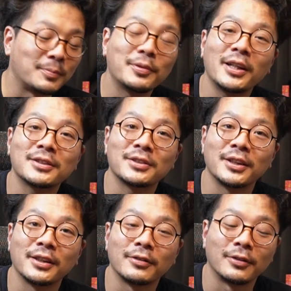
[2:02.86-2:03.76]
プレイス
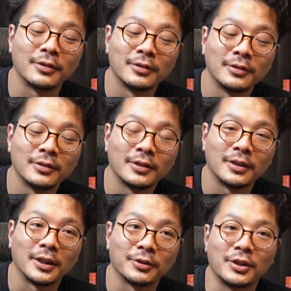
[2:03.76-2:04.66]
品を
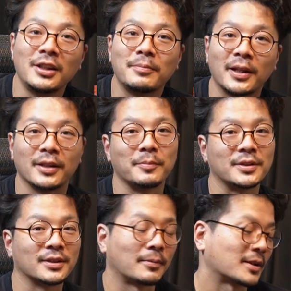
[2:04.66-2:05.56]
あの eBay で見
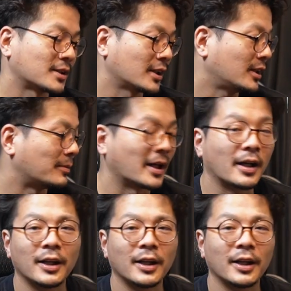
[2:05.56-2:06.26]
つけました eBay